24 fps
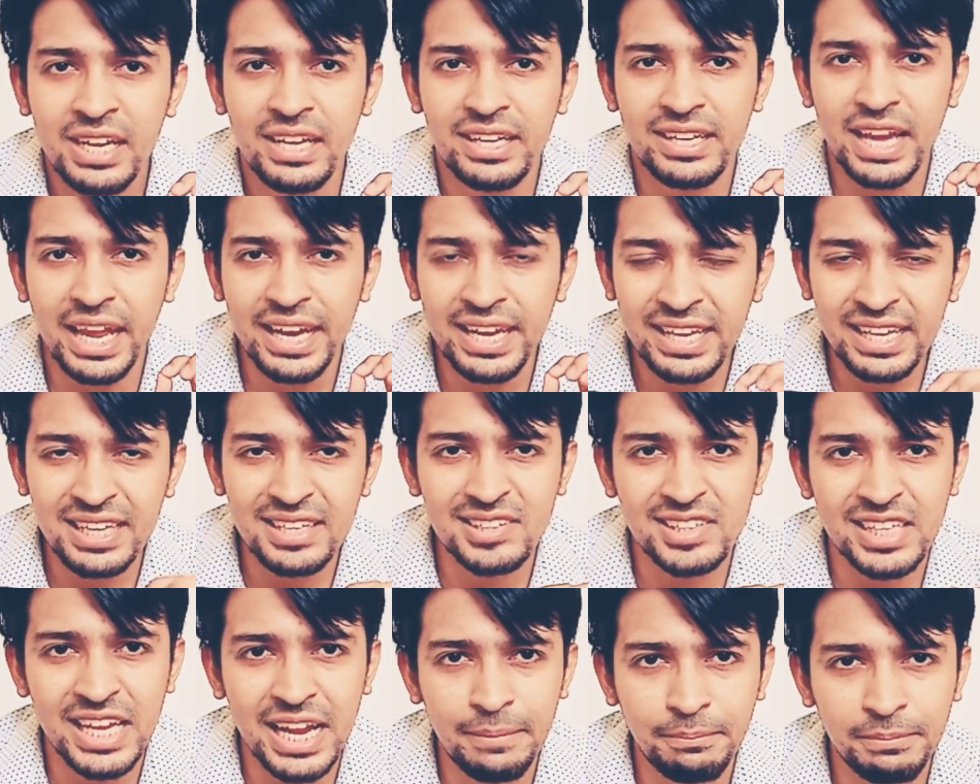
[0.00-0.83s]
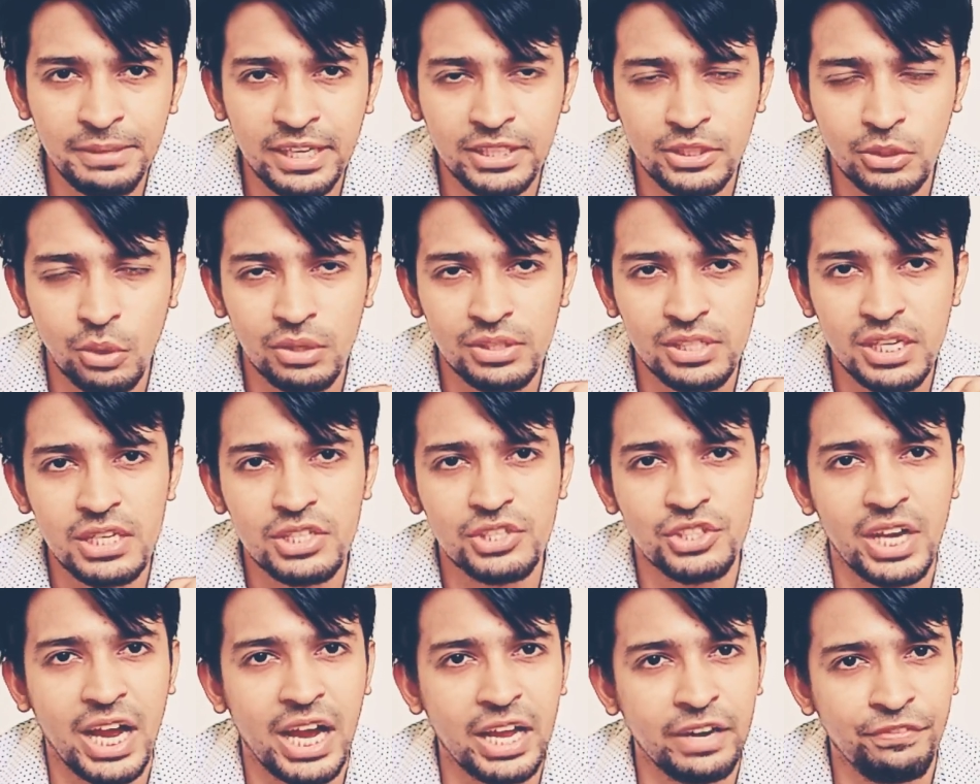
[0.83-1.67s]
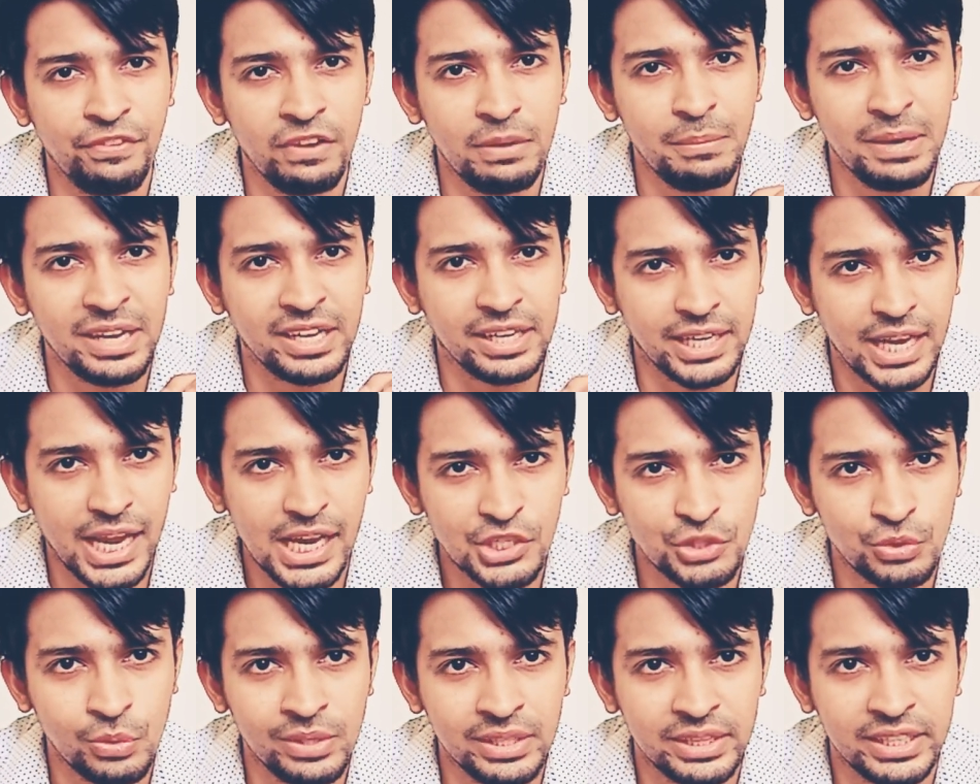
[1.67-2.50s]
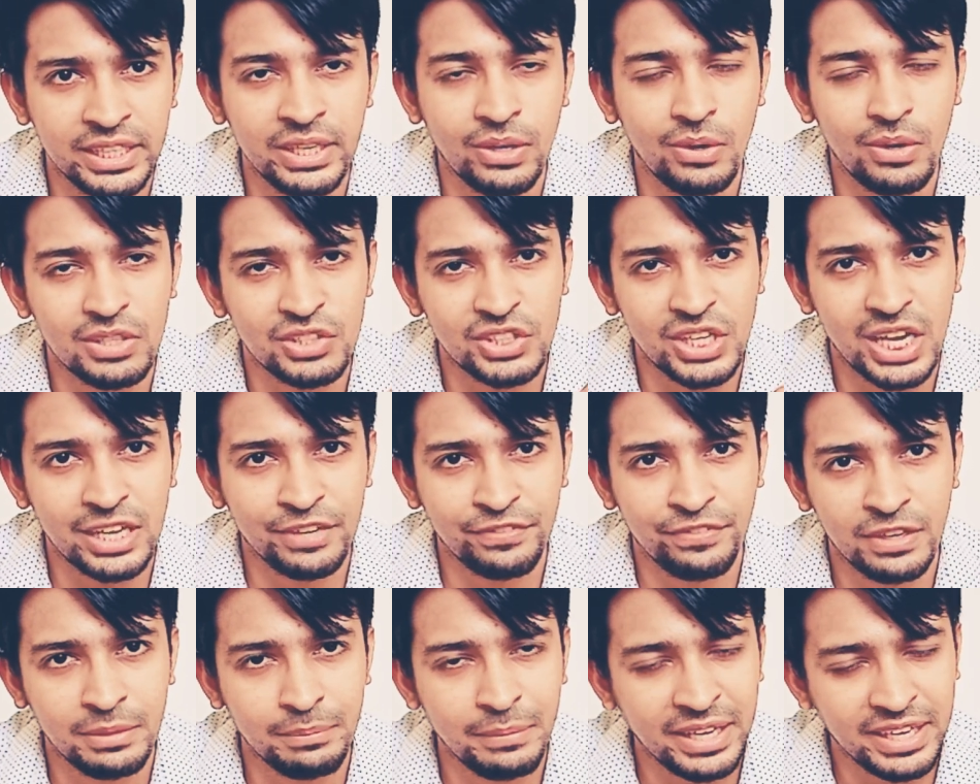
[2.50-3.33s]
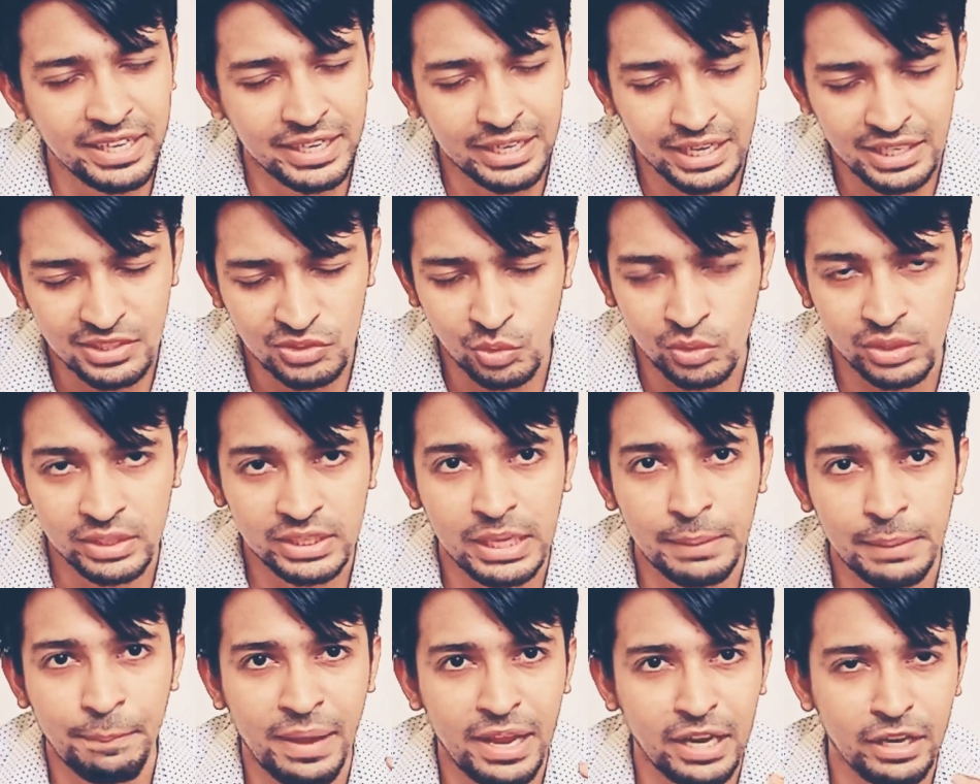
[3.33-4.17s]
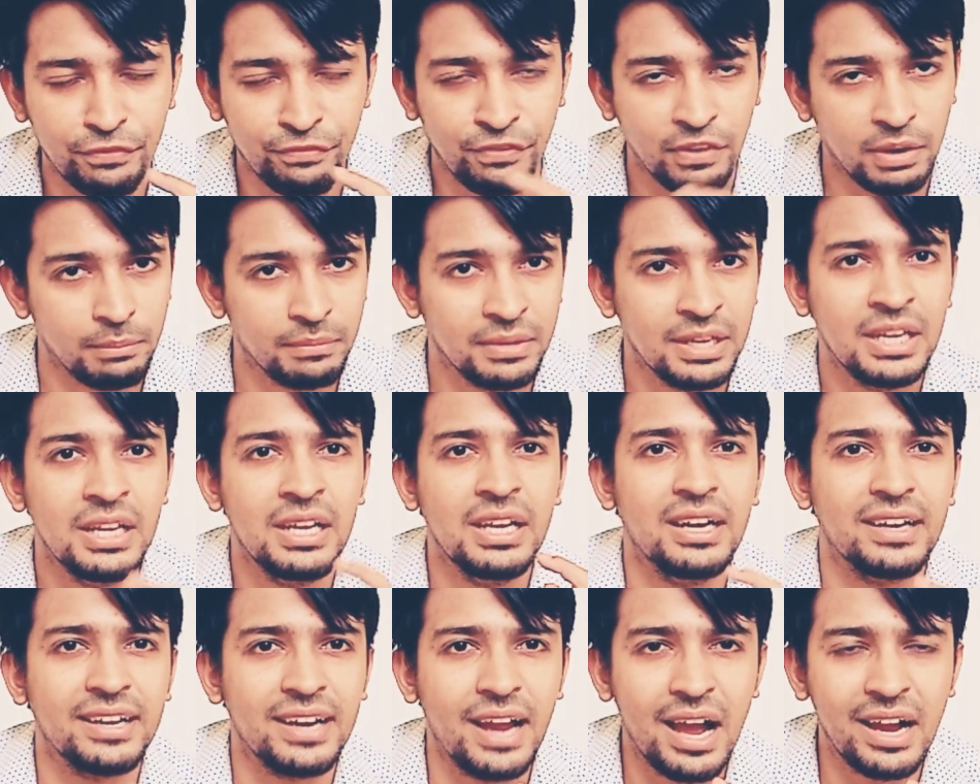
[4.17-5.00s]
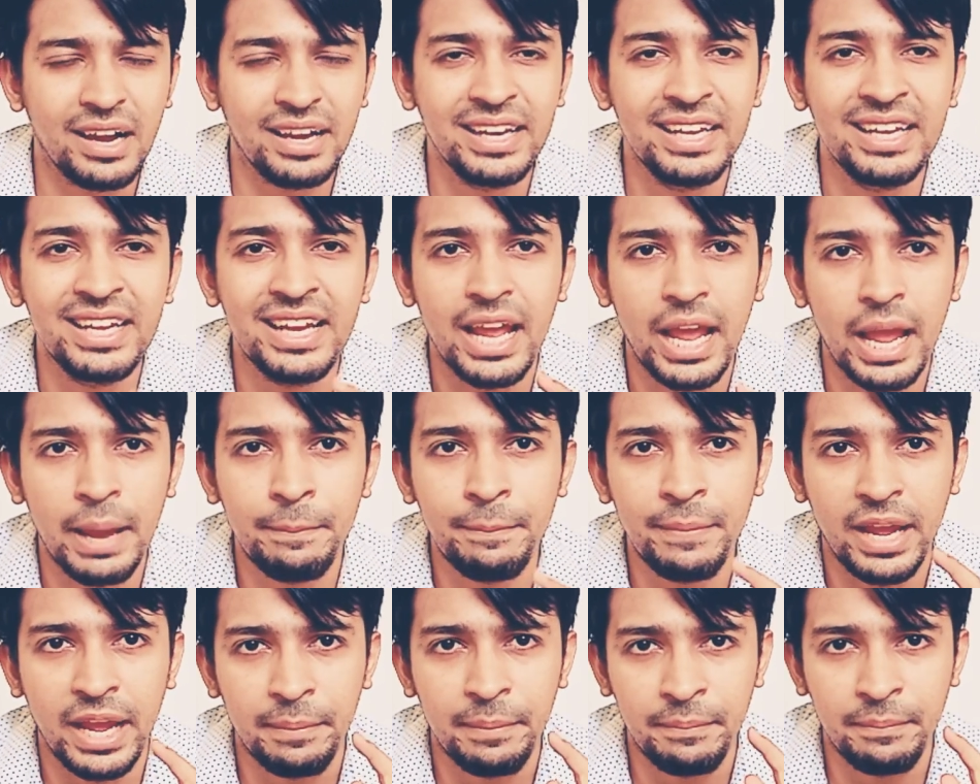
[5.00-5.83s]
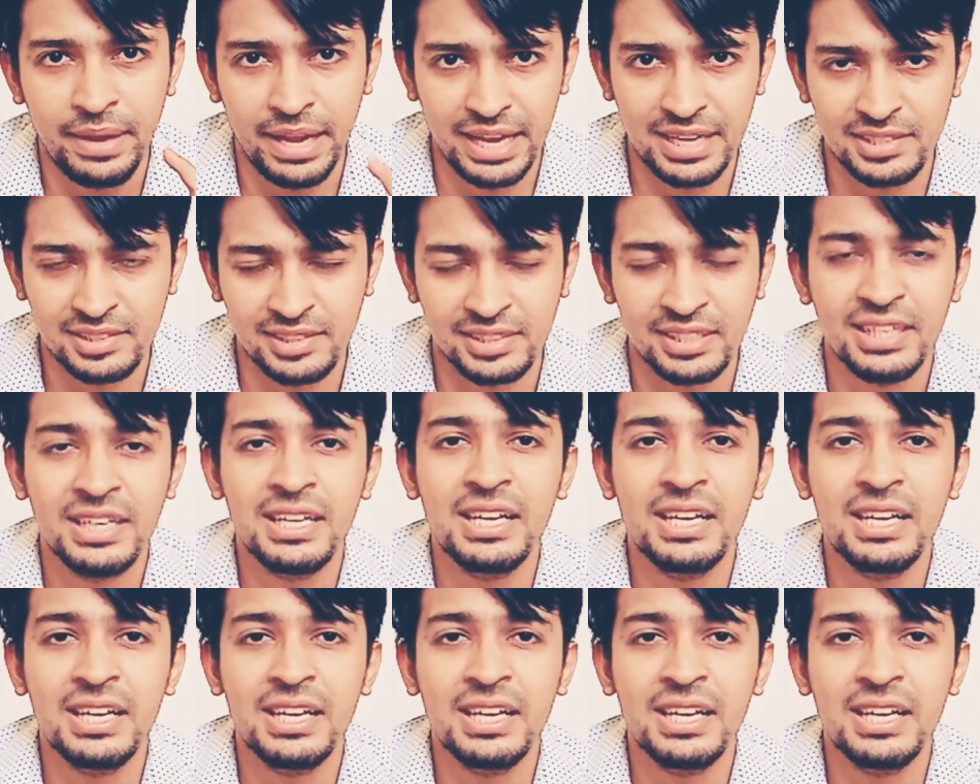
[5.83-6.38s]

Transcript: यानी कि सेम डे टोटल चार फिल्में क्लैश हुई थी और चार फिल्में रिलीज रिलीज हुई थी पहली फिल्म रागिनी एम एम एस